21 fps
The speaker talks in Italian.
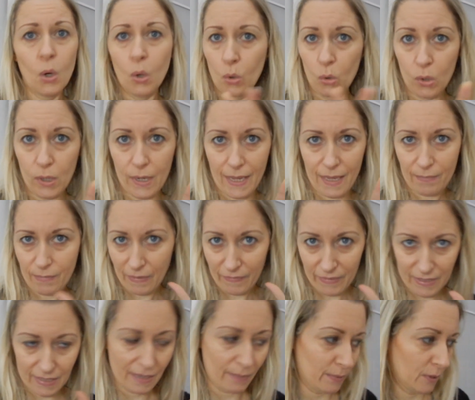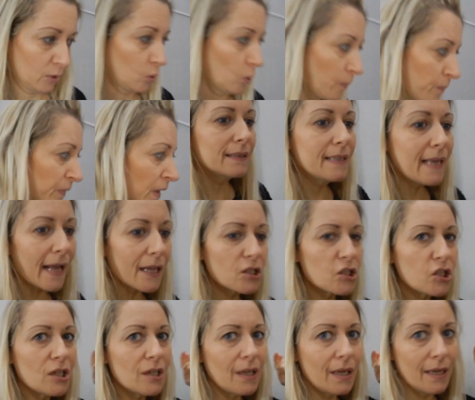ok, mi avete capito
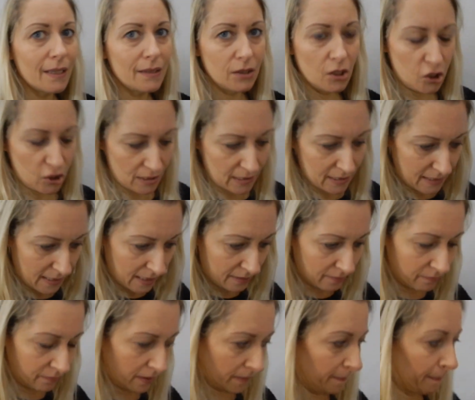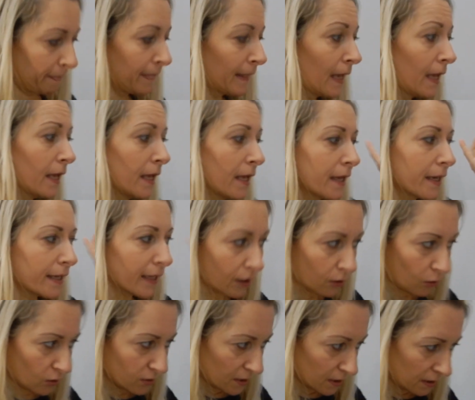10 e 17
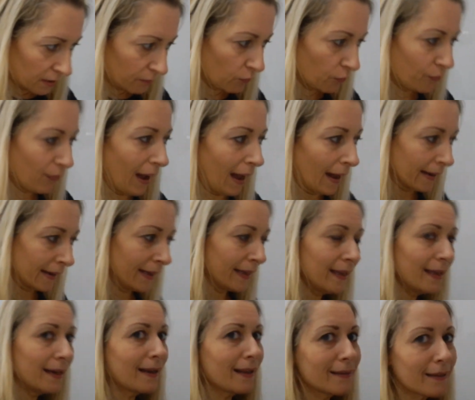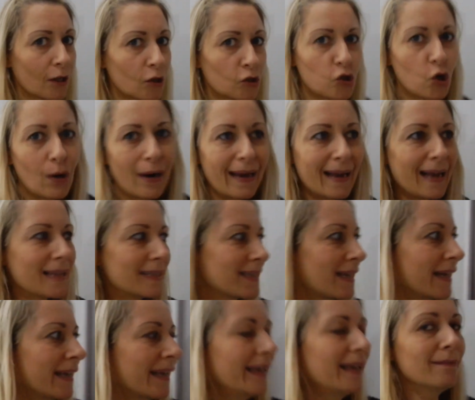che cosa devo fare? in realtà ho la
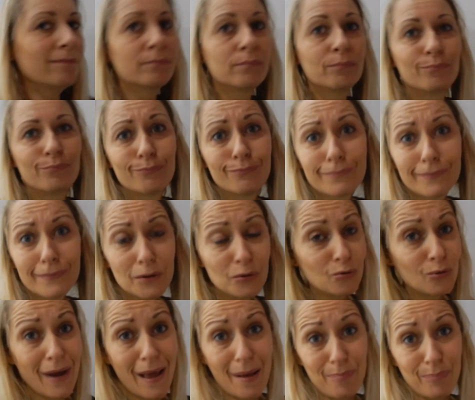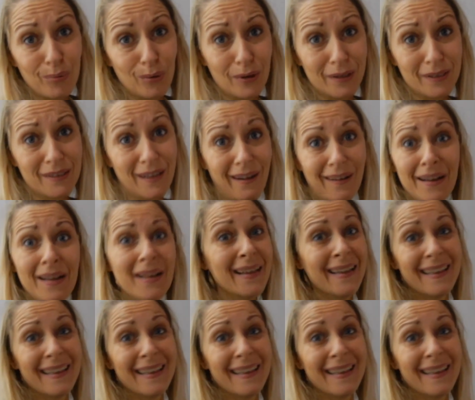casa che non è pulita.